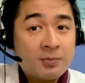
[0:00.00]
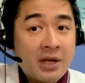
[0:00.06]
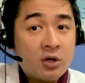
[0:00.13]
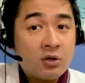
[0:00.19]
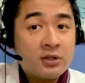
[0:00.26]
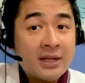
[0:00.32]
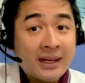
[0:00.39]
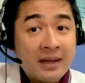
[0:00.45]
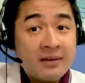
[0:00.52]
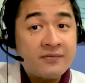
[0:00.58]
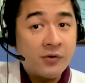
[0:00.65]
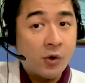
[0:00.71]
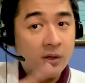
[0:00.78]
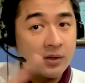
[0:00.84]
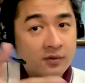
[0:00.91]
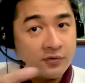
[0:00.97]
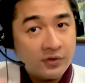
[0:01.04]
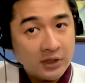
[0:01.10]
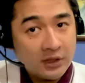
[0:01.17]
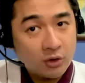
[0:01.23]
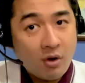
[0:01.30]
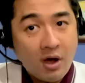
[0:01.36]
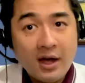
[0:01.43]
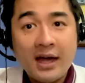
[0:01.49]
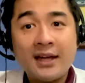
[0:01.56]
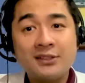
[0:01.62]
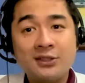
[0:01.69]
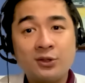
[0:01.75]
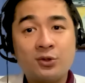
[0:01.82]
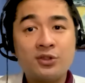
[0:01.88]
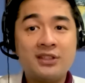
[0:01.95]
pero nag-evolve into a
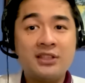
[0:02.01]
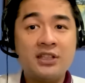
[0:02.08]
cancerous